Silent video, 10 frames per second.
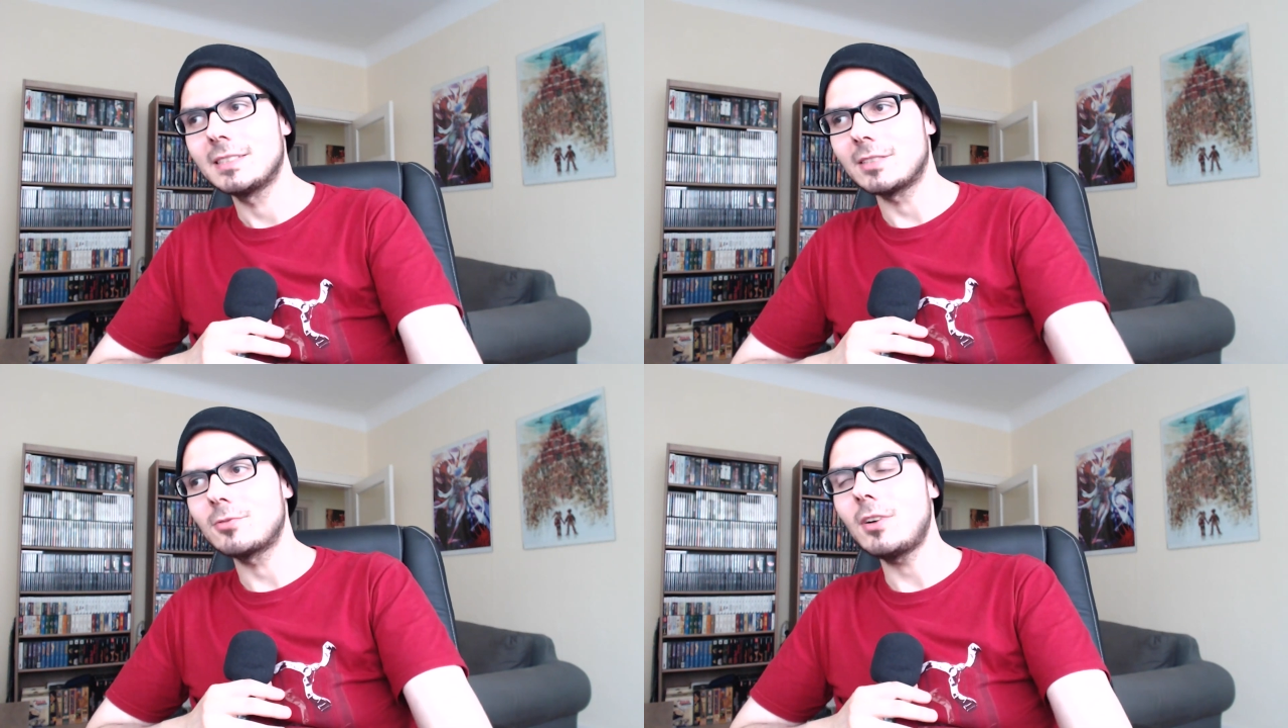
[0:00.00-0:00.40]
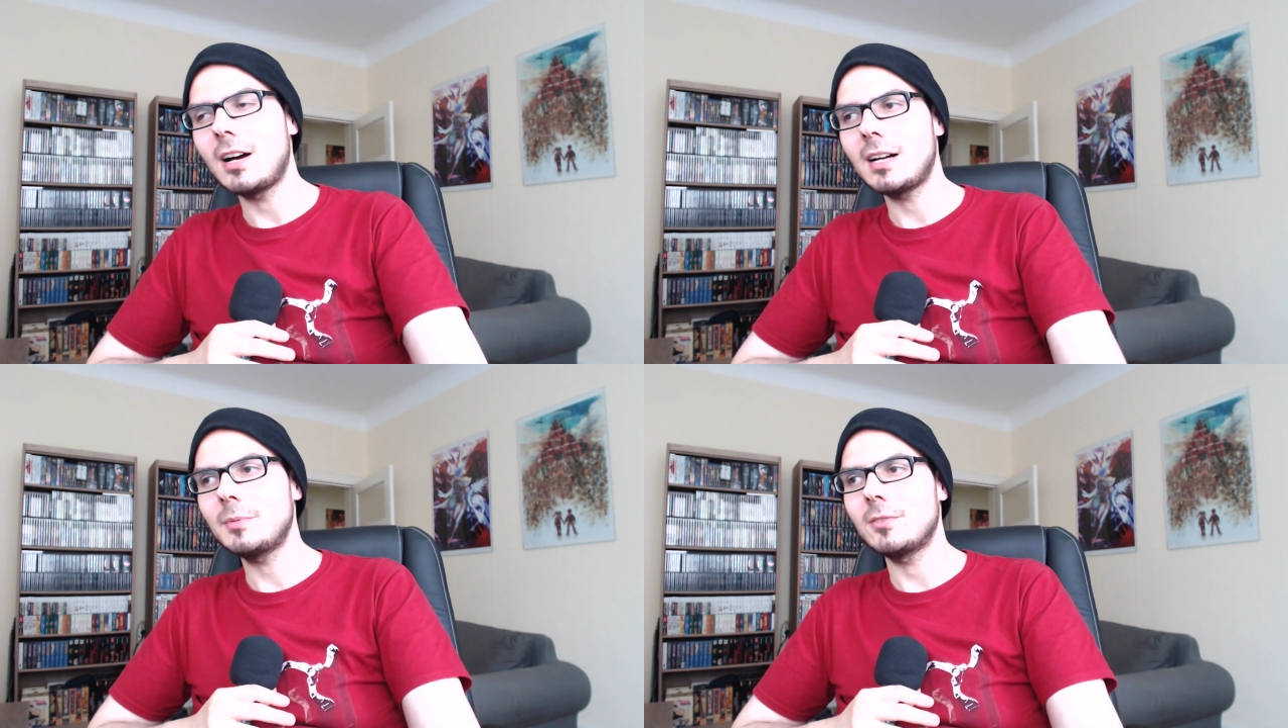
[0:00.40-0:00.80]
Natur
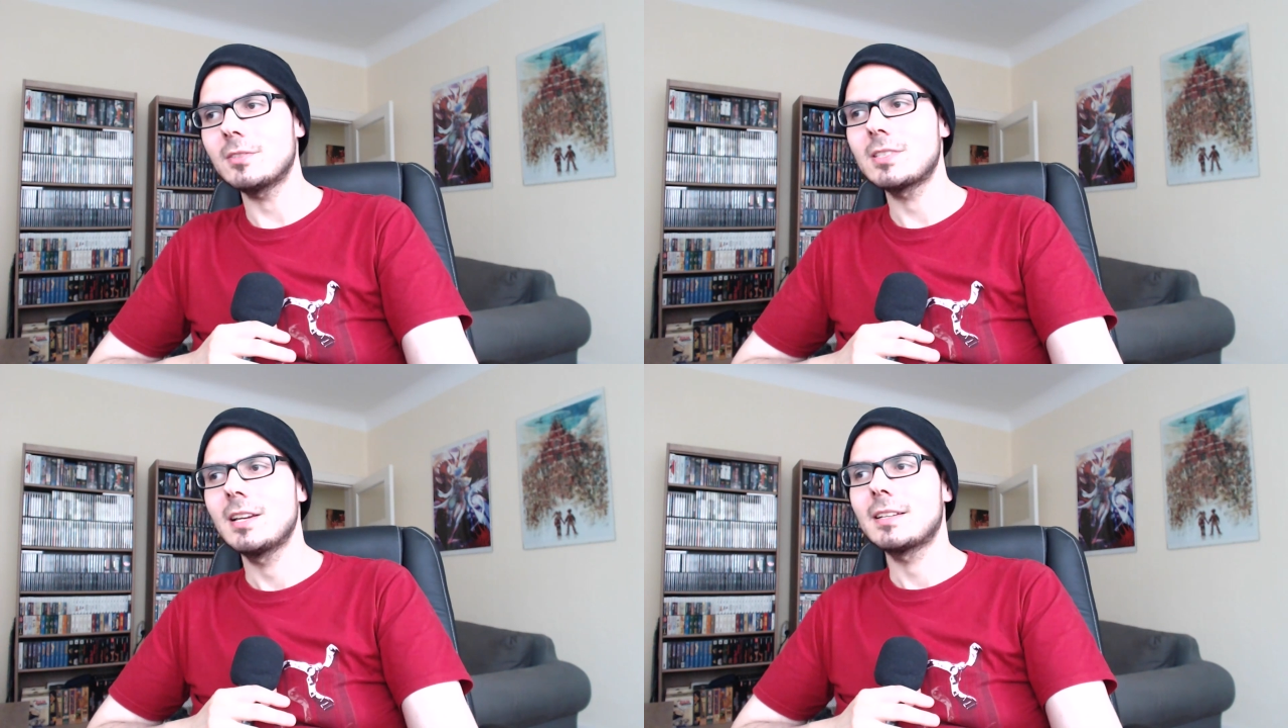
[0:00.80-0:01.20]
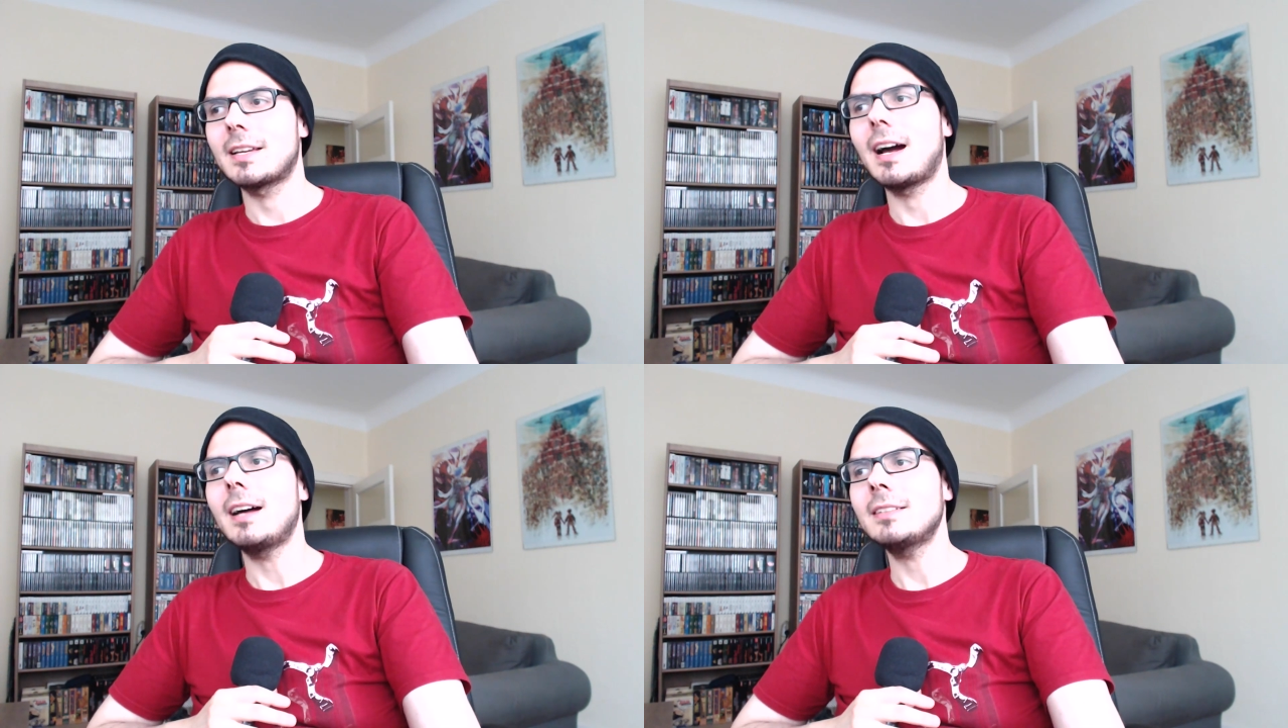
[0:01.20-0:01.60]
habe und
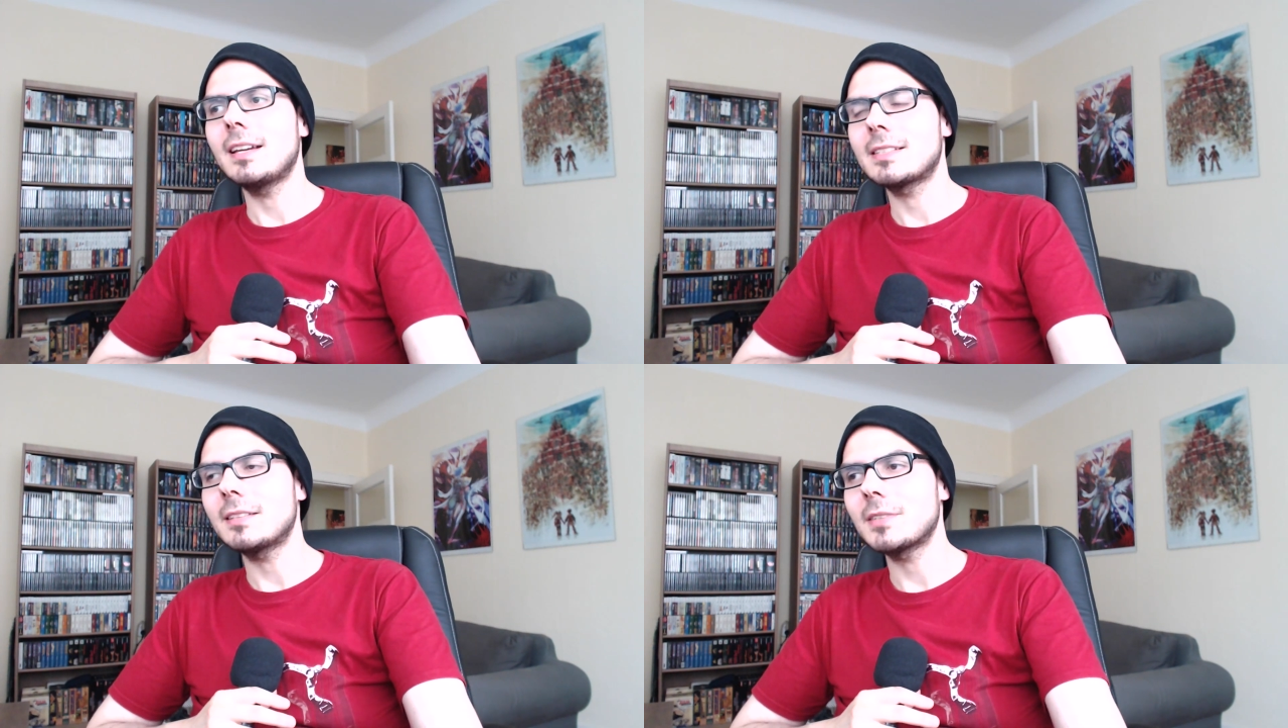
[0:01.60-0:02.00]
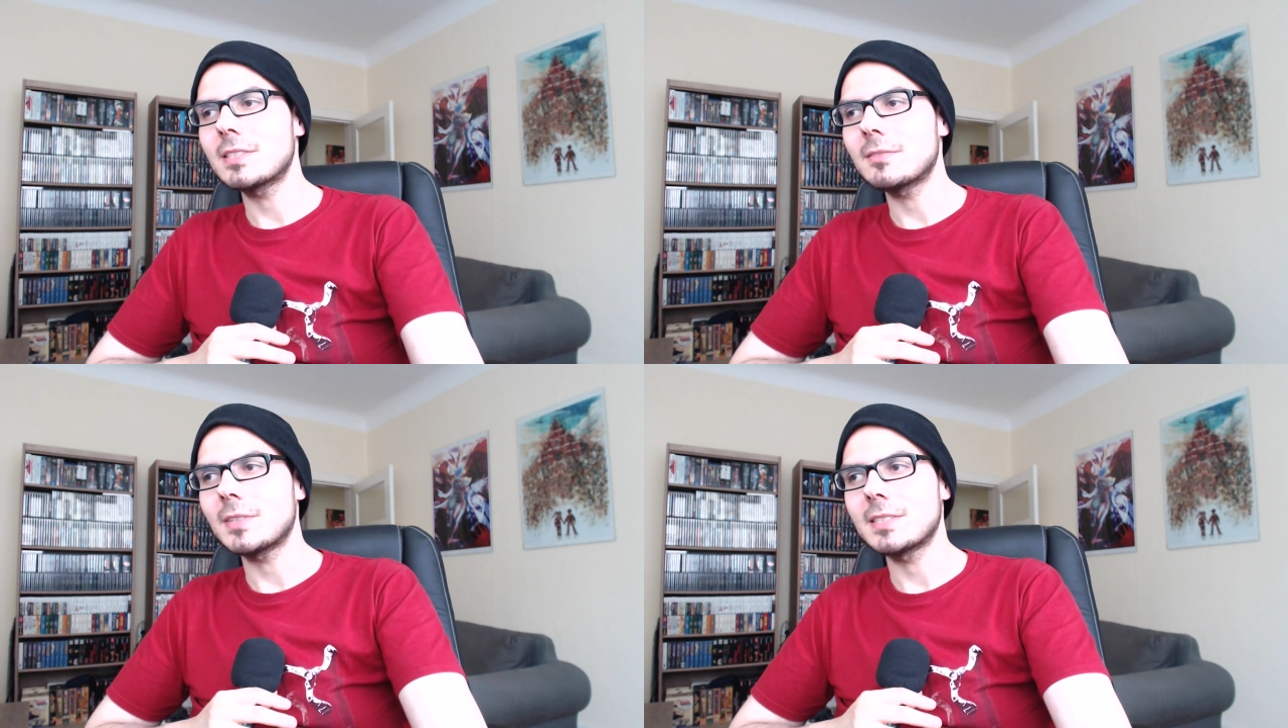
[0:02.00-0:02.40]
gerade es
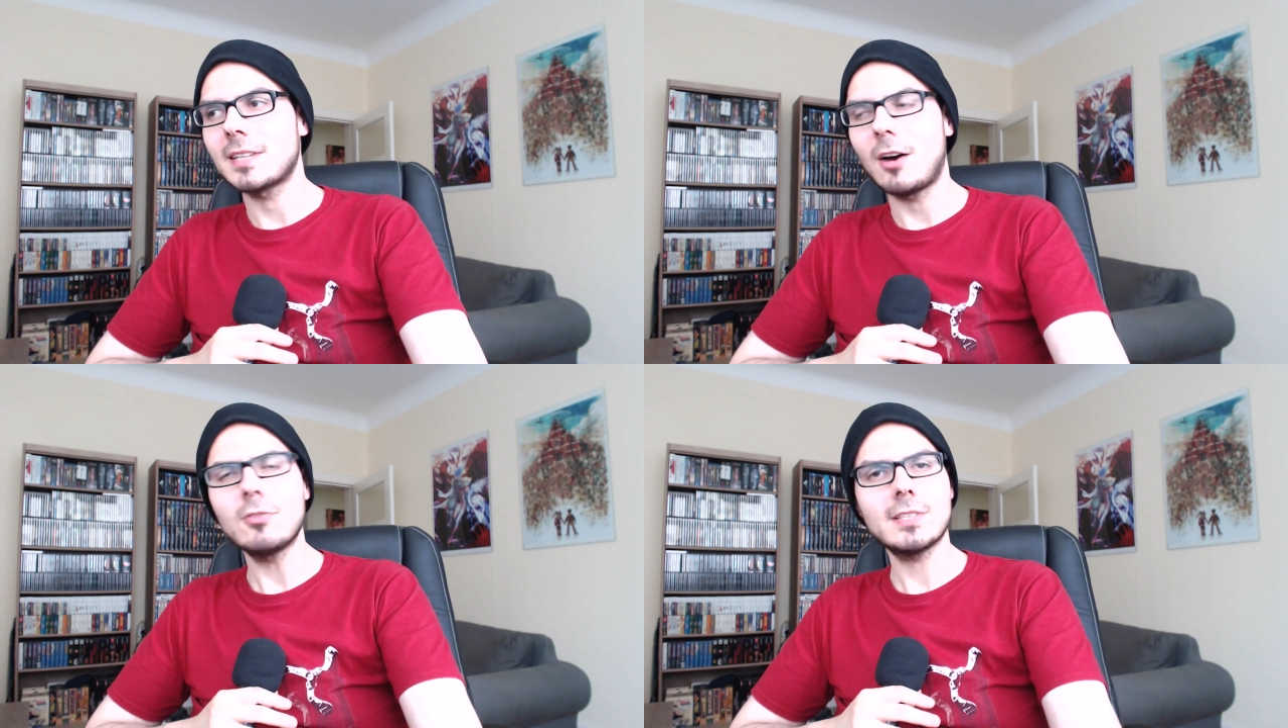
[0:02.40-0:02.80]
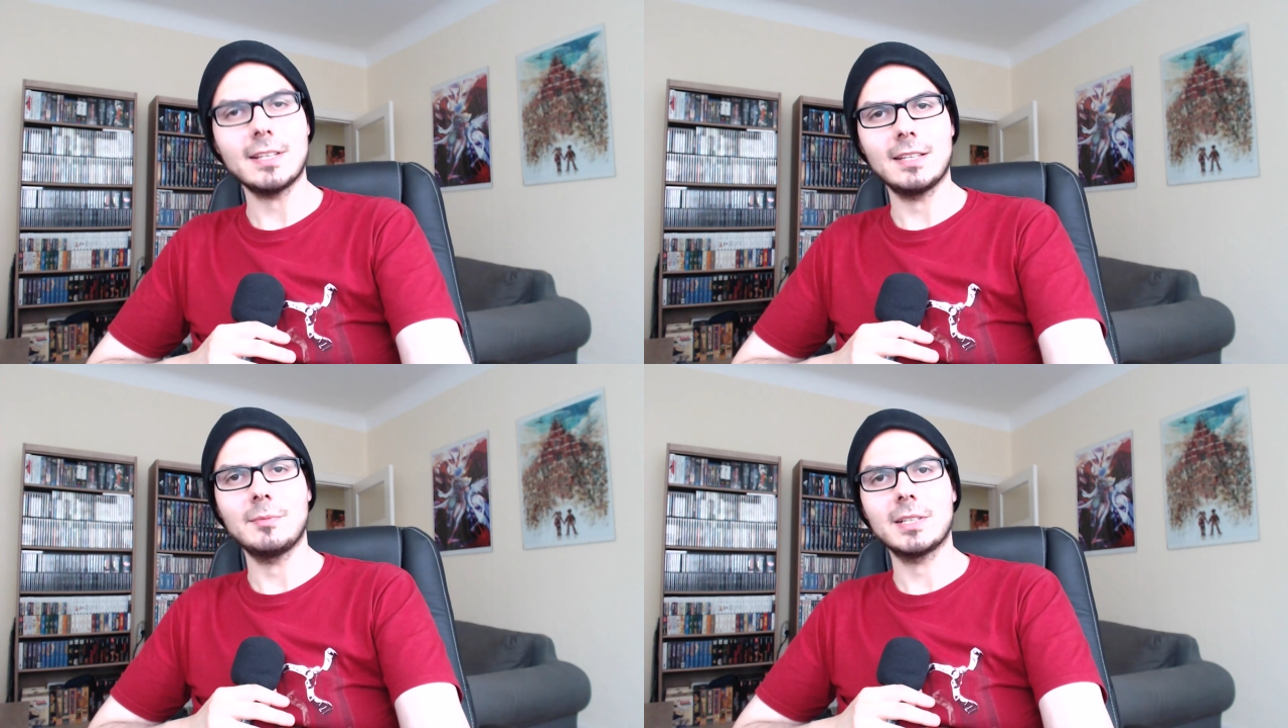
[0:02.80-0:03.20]
etwas ist, was ich auch
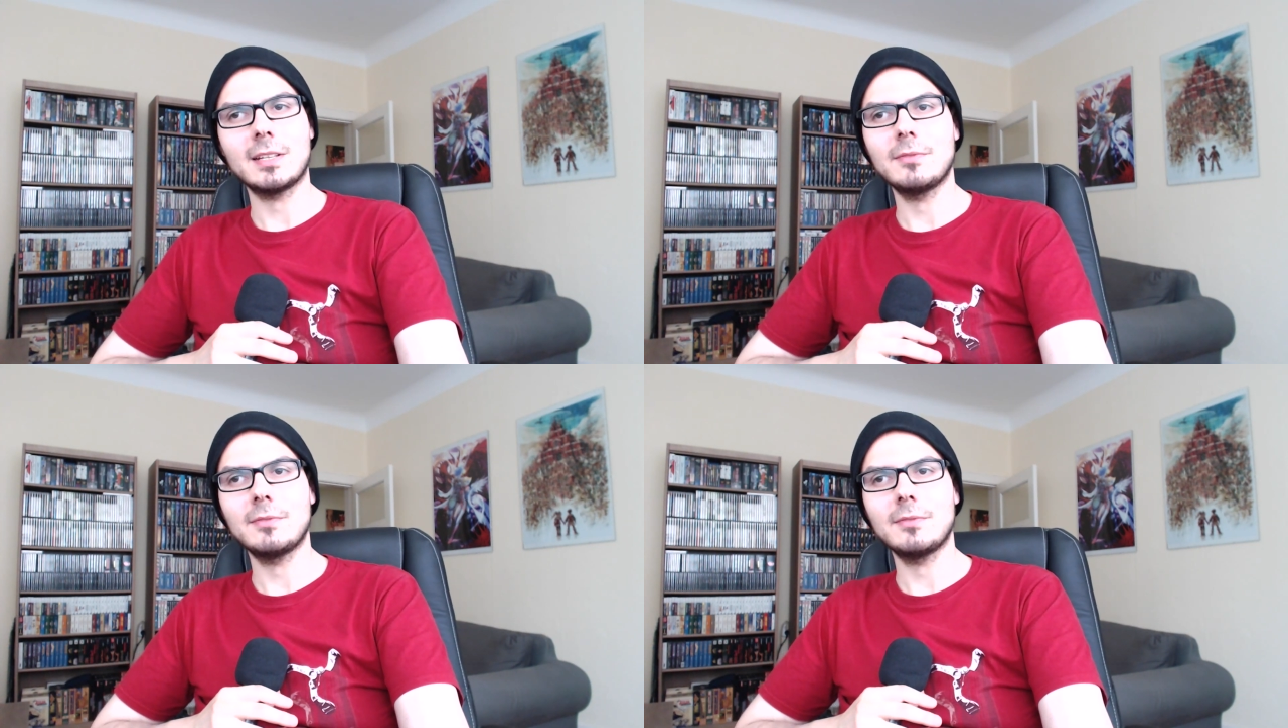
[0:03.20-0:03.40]
sehr gerne mache.